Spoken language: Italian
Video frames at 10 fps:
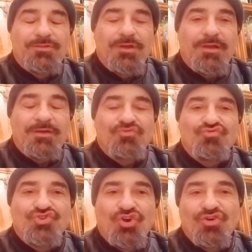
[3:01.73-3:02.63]
eh, in un
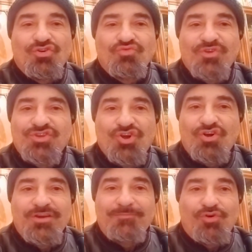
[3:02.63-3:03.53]
giorno, in due
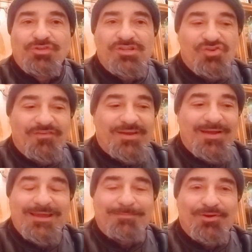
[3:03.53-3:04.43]
giorni, molti se lo vanno
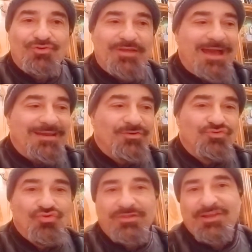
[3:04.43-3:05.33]
anche a prenotare, non
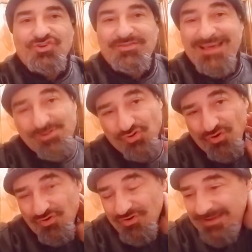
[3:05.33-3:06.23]
tutte le città
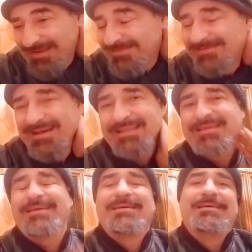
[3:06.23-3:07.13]
sono
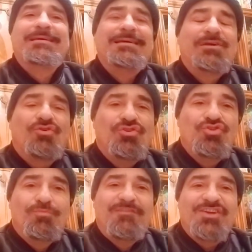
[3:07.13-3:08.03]
organizzate con gli
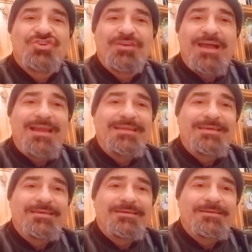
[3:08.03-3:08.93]
hub
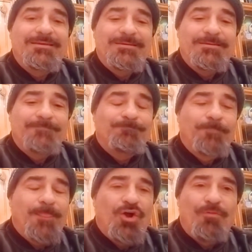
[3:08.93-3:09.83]
vaccinali
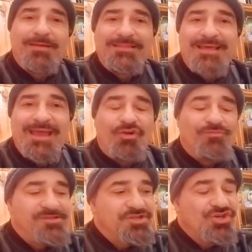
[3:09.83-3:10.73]
open day,
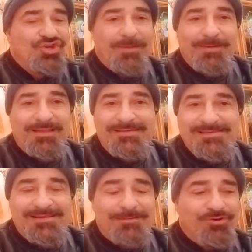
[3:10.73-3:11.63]
come si dice, aperti
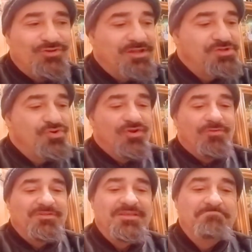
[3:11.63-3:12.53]
senza prenotazione,
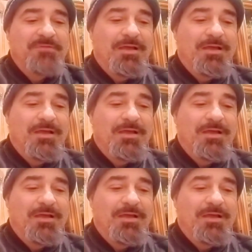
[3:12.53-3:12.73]
quindi